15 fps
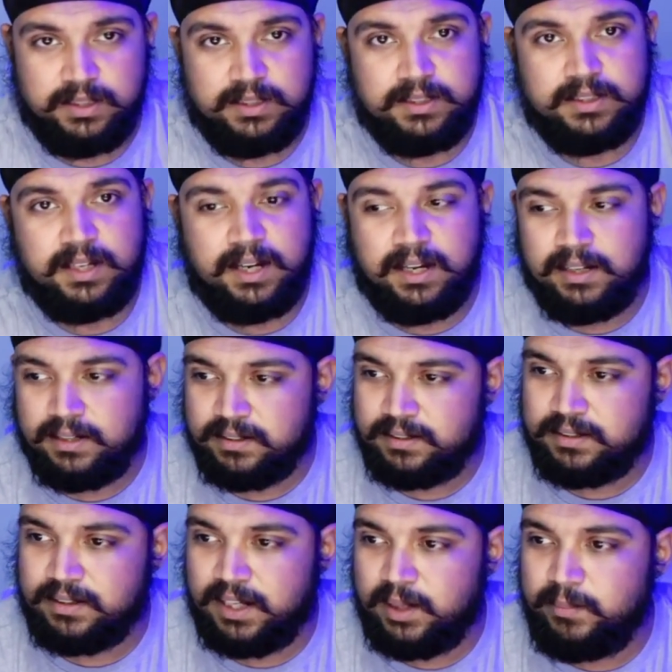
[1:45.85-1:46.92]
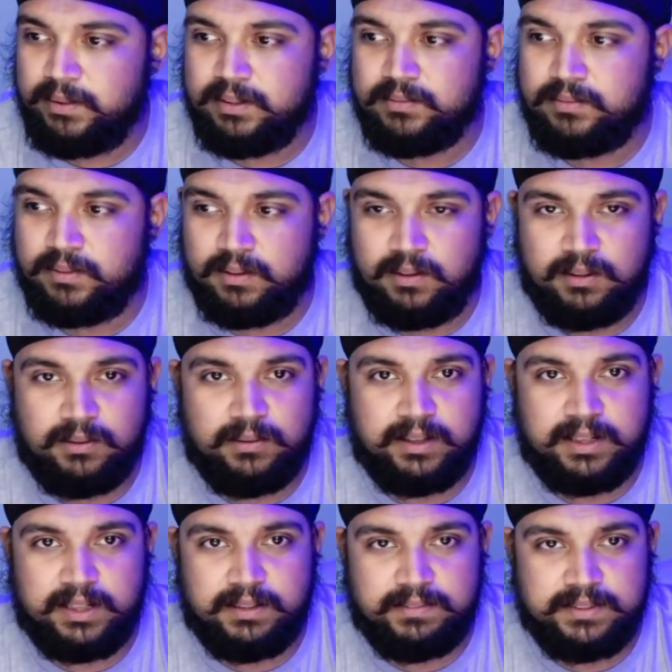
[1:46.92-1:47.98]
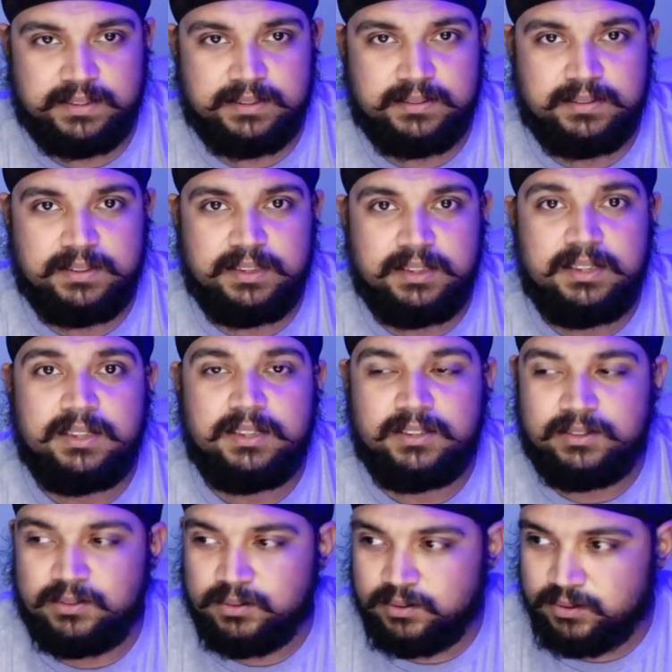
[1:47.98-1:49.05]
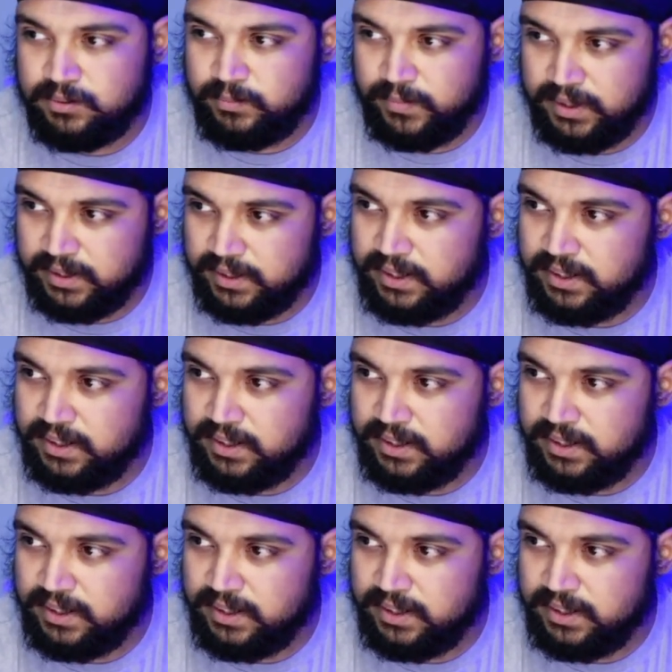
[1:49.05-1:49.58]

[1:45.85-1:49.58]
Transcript: यार क्लाइमेट तो फकॉल हो रहा है काफ़ी तो मिलते हैं